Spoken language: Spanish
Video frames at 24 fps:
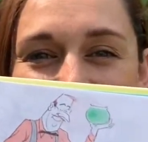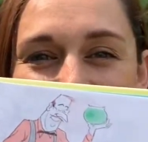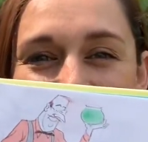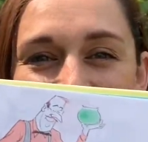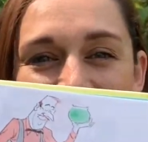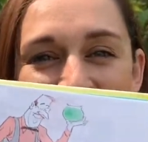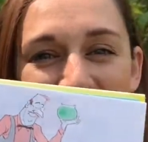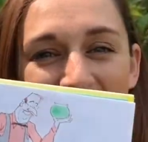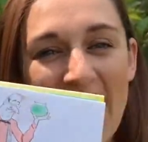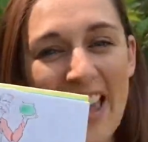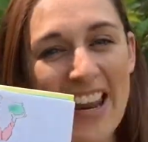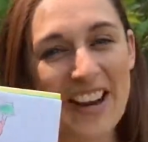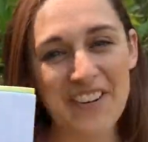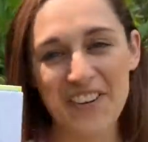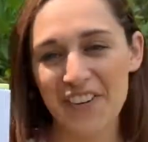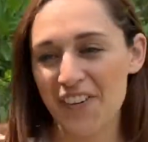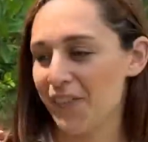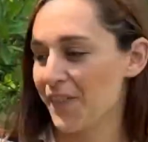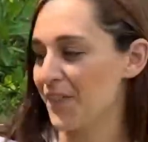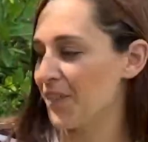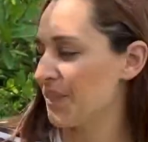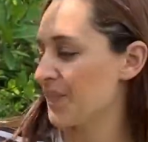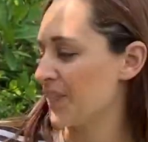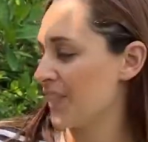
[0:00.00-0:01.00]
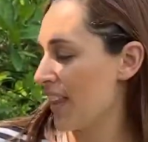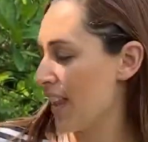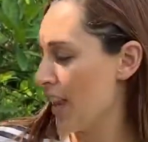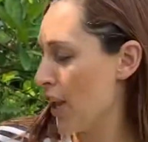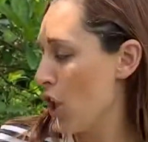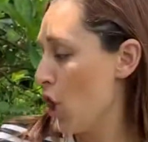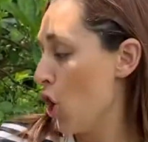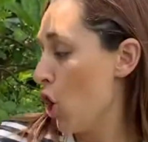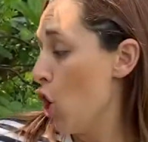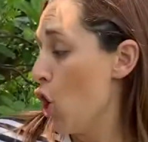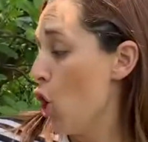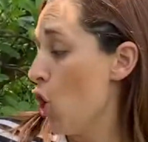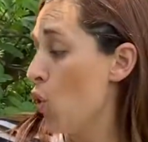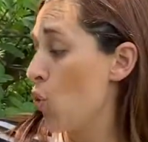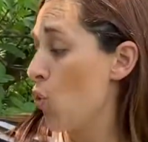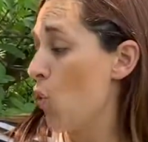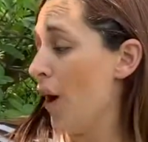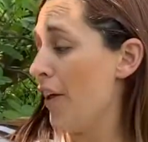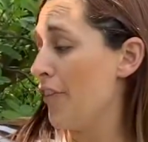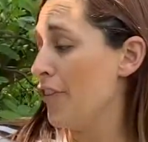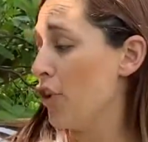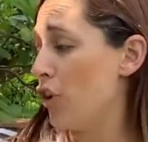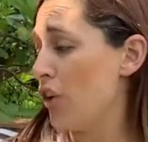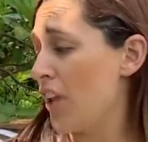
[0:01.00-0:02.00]
¿Ya vieron?
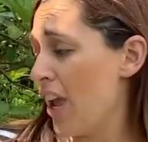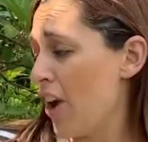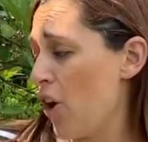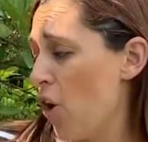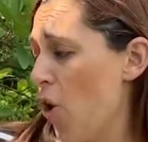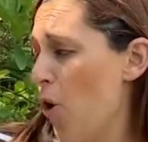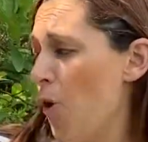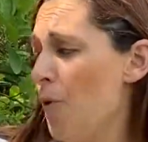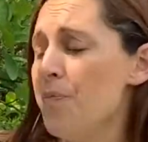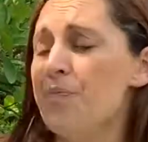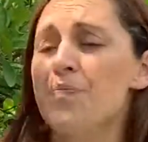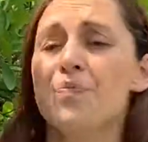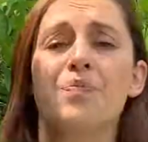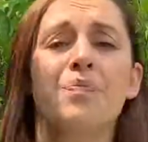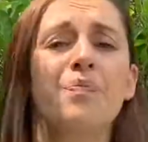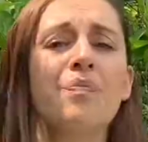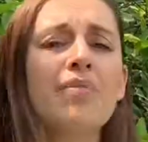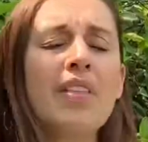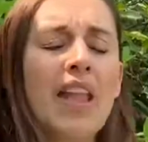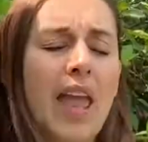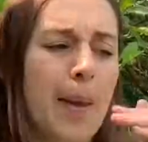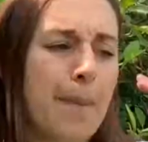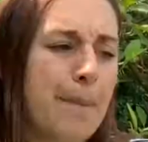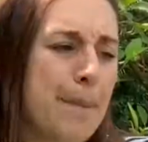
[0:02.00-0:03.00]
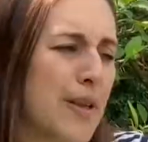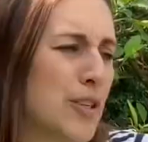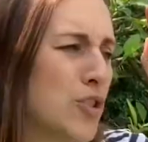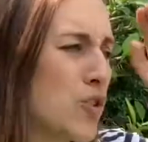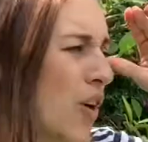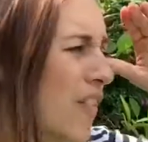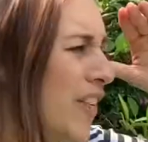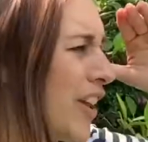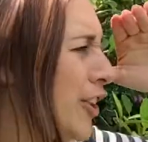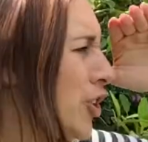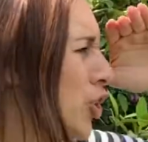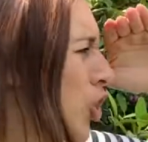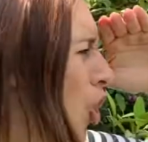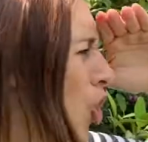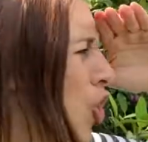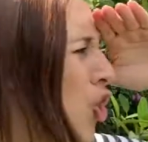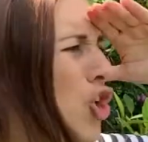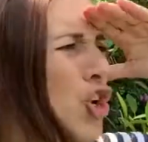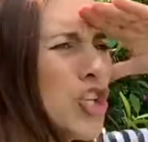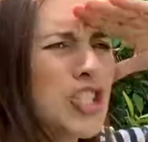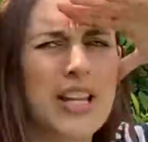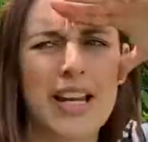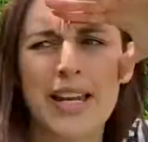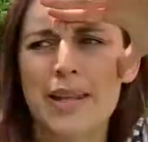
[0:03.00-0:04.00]
Cuando llegó, empezó a ver todos
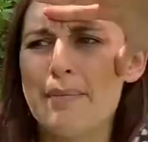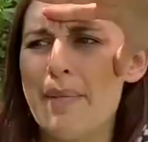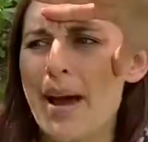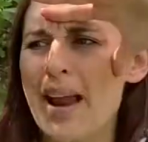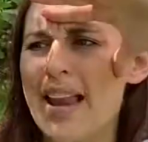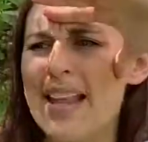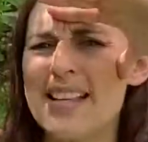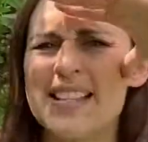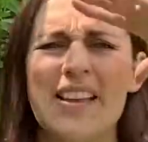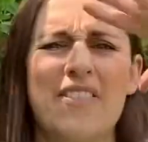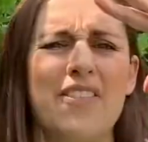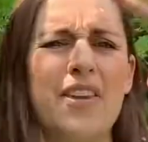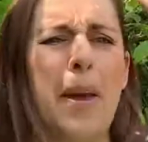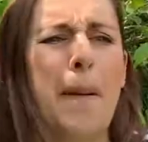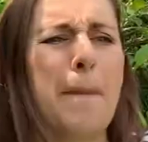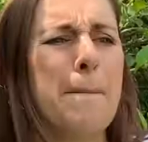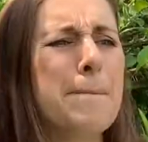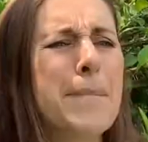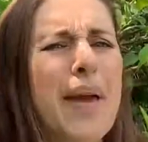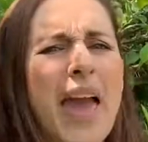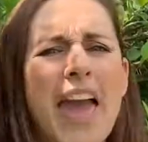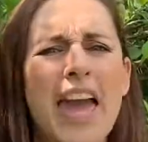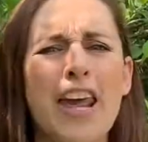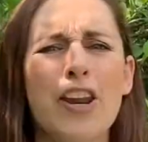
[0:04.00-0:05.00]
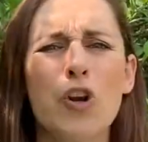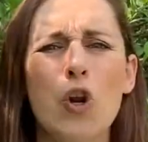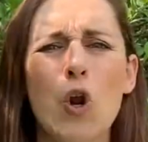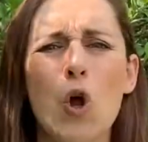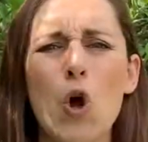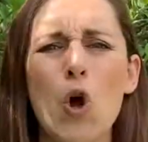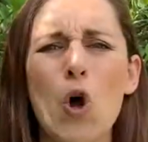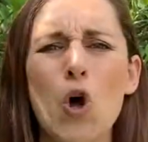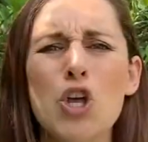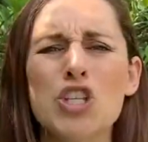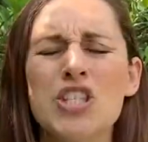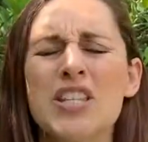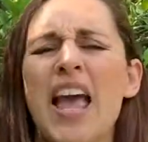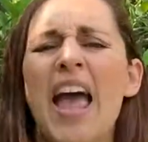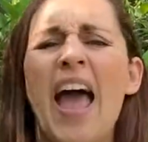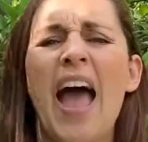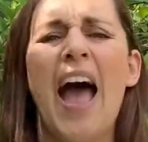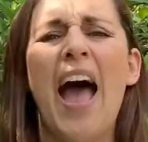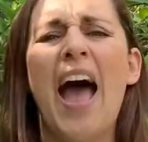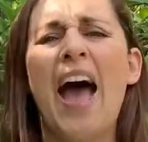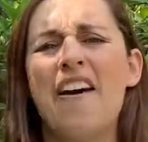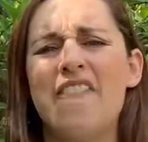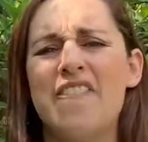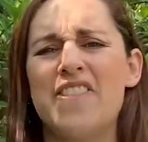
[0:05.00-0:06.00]
los animales. Habían perros,
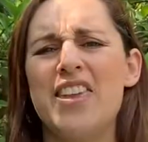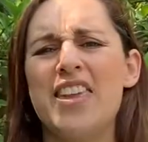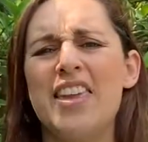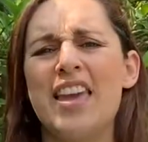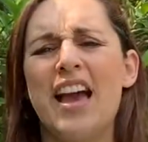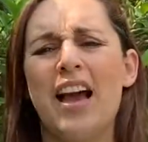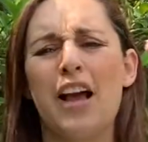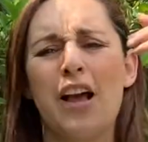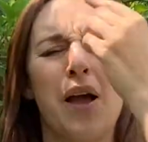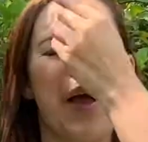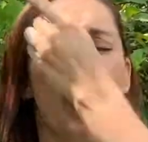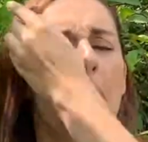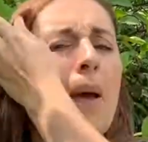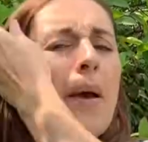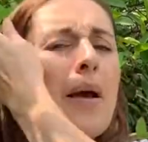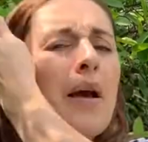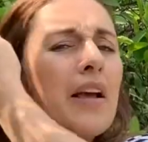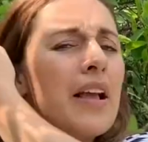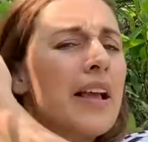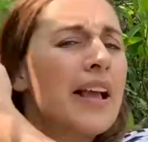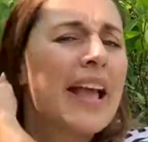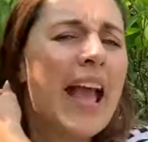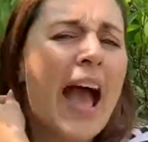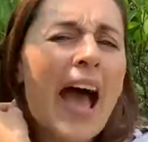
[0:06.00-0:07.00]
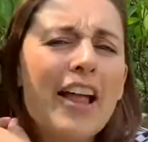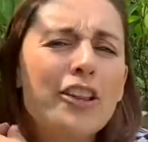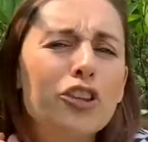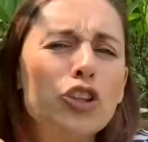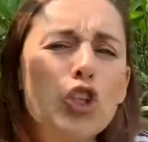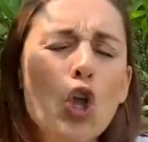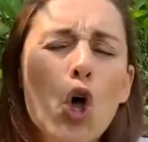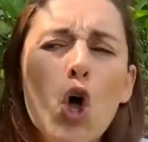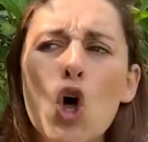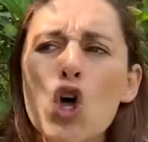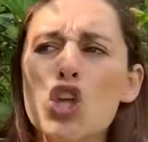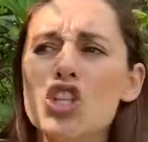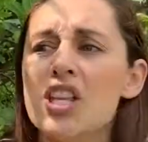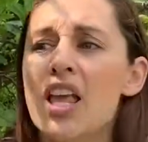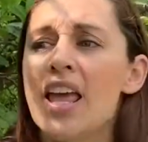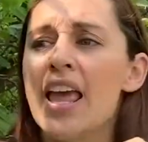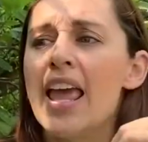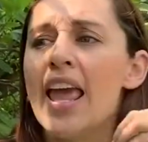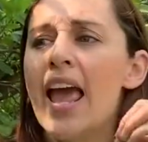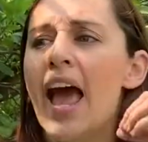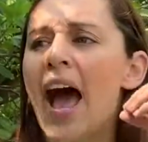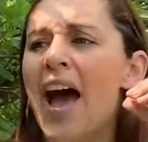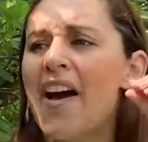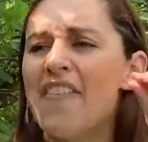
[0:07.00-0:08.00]
habían gatos,
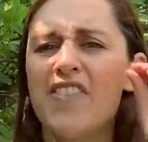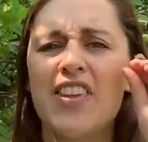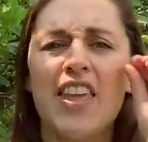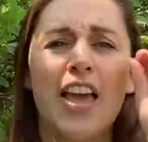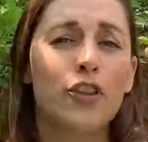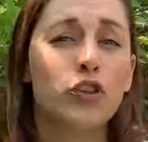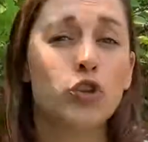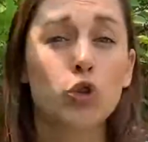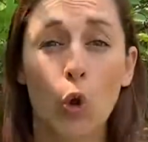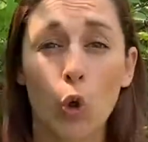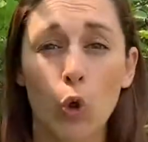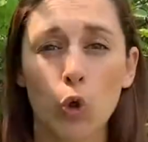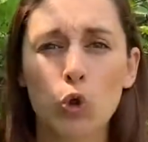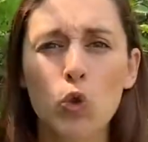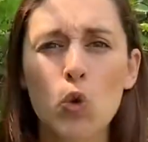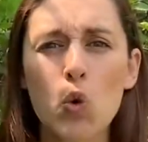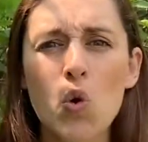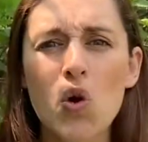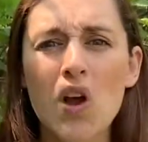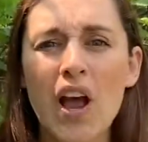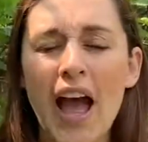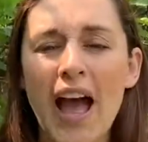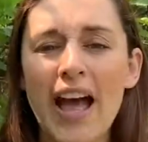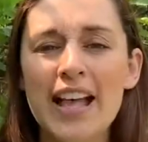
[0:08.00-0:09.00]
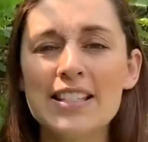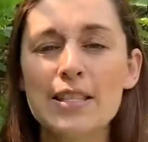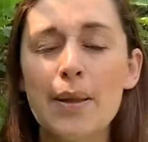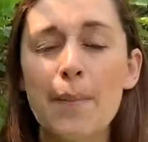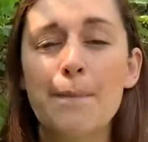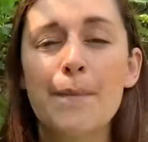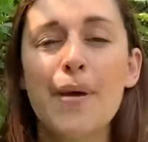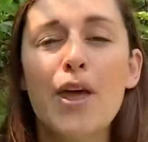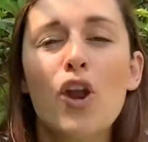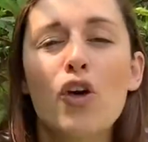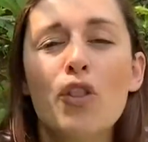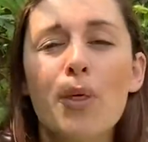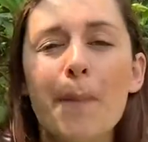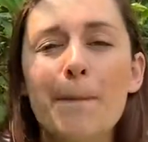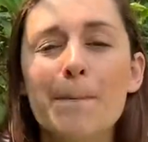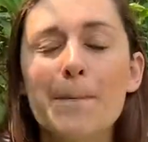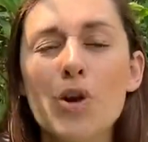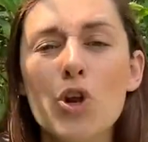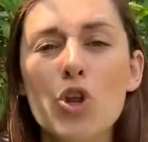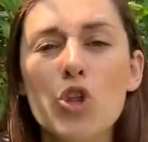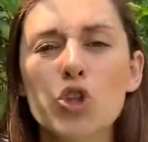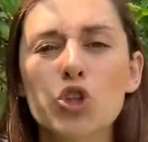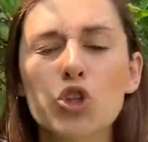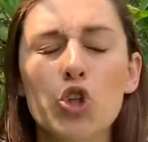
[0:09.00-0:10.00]
habían tortugas, pero de
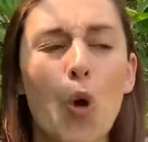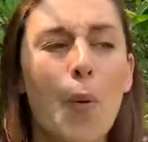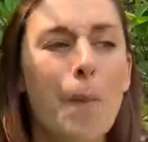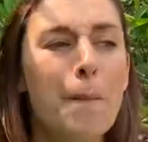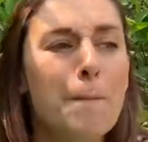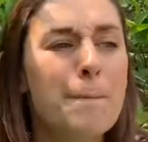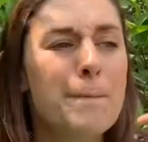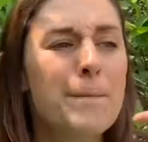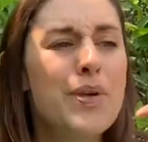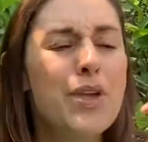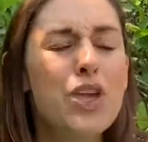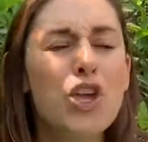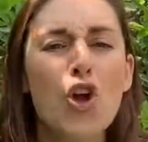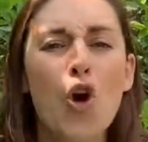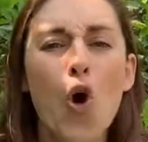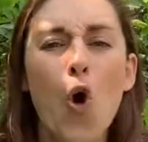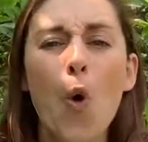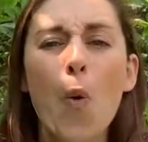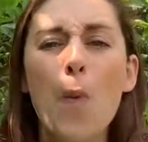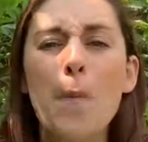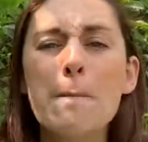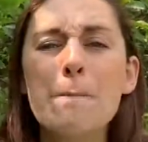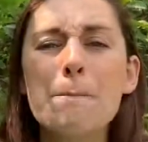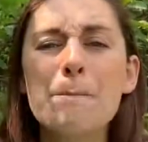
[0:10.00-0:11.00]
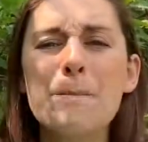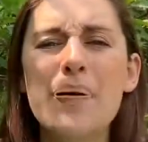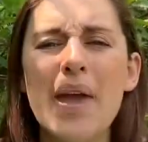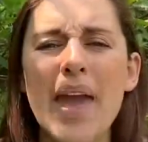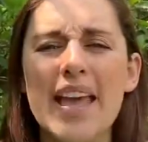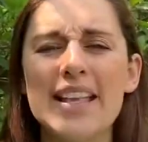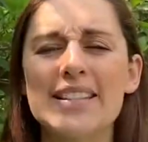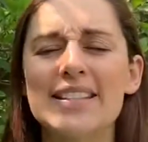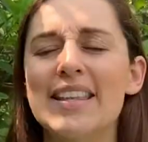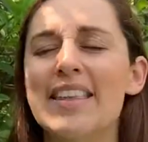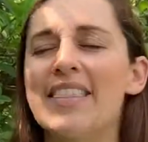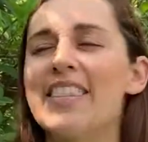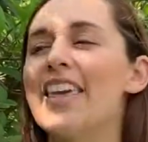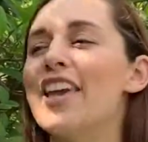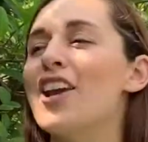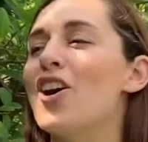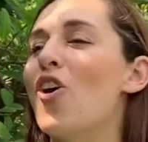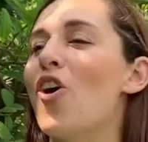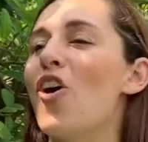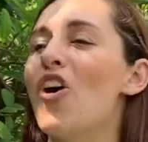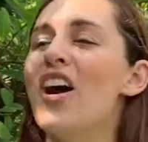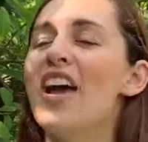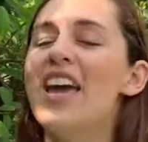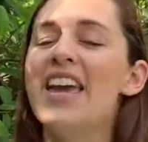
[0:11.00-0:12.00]
pronto vio un pez y
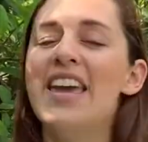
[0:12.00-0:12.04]
dijo,